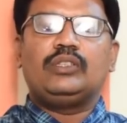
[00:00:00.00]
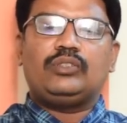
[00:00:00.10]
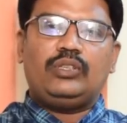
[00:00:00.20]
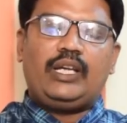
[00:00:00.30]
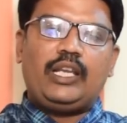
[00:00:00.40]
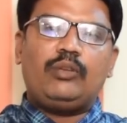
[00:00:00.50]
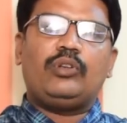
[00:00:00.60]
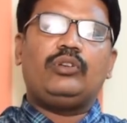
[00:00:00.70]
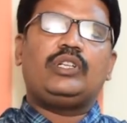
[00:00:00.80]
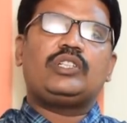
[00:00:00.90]
సో దాన్ని
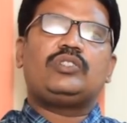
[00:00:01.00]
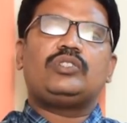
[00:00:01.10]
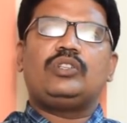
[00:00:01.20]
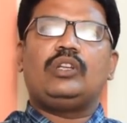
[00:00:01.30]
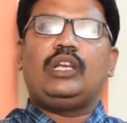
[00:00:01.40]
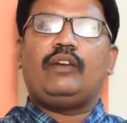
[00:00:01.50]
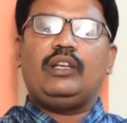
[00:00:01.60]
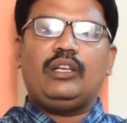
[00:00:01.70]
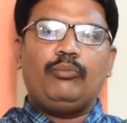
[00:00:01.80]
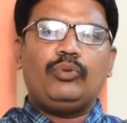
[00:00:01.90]
మనం టెస్టోస్టిరాన్
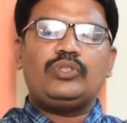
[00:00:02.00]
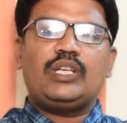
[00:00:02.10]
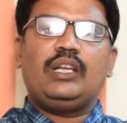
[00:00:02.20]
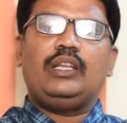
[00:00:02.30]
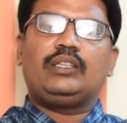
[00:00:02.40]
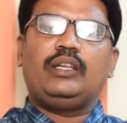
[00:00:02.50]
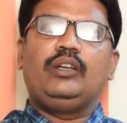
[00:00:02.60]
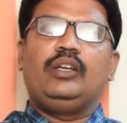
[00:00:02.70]
లెవెల్ని ఇంప్రూవ్ చేయగలిగితే